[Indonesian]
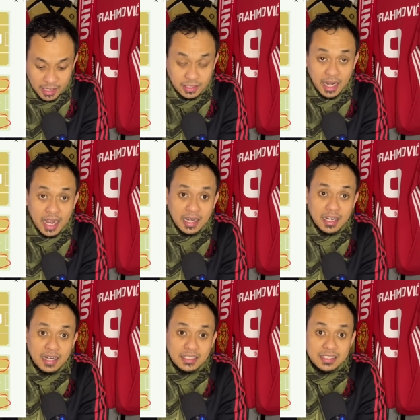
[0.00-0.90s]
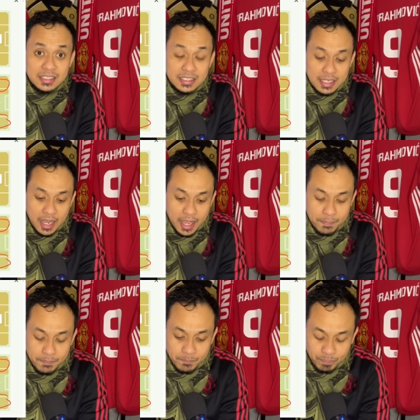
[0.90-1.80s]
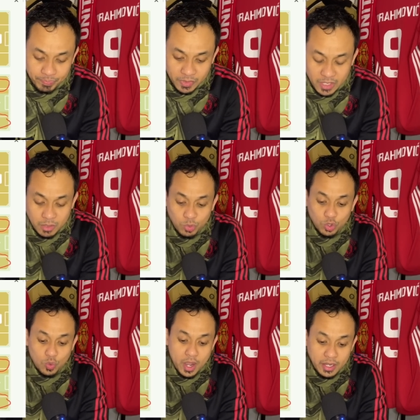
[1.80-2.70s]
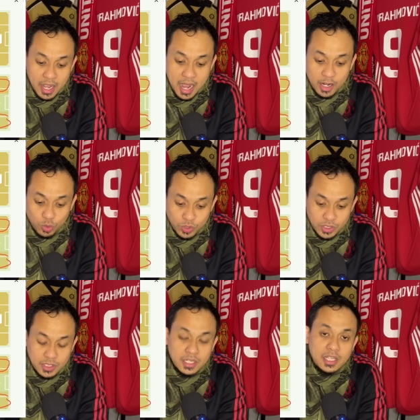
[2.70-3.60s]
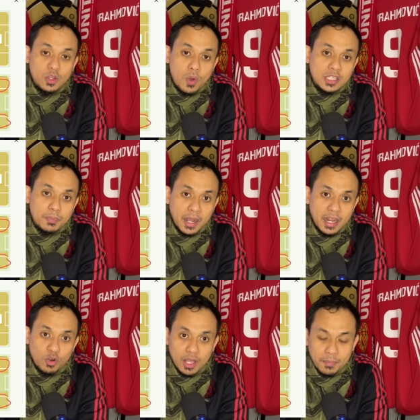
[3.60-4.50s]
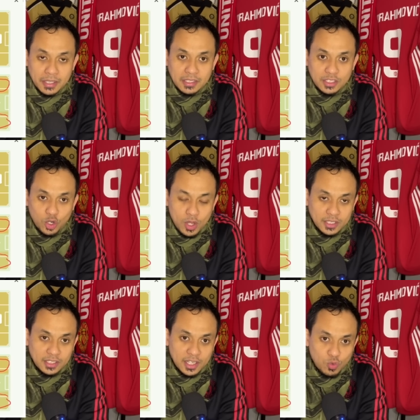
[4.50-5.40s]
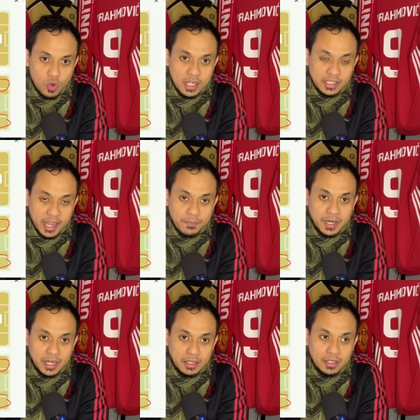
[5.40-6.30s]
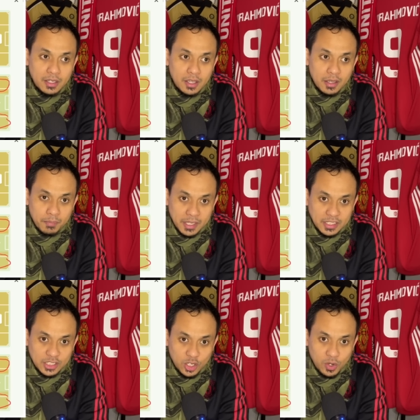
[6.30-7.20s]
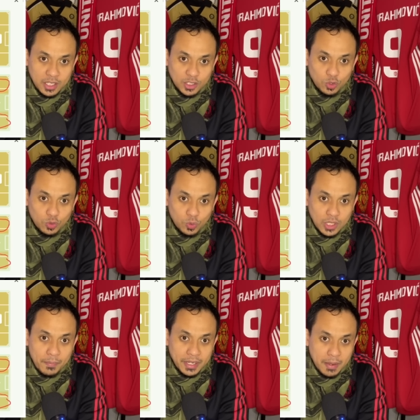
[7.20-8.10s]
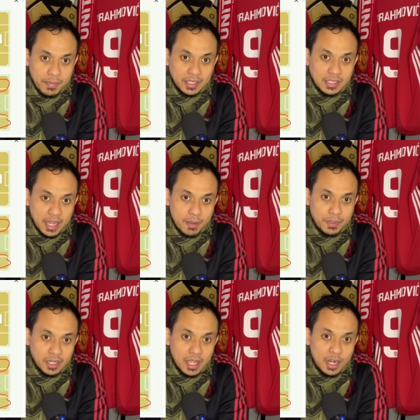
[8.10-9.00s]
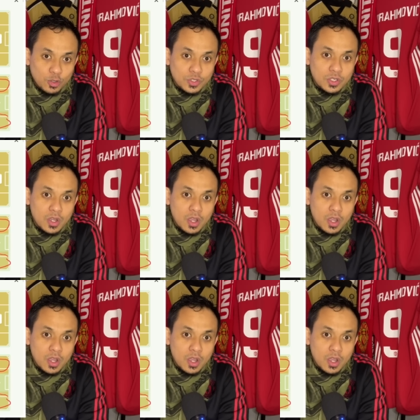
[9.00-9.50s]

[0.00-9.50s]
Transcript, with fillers: serangan dari sisi sayap dan menurut gue ini harus diwaspadai oleh Manchester United kedua sayap dari Manchester United utamanya back sayap ini harus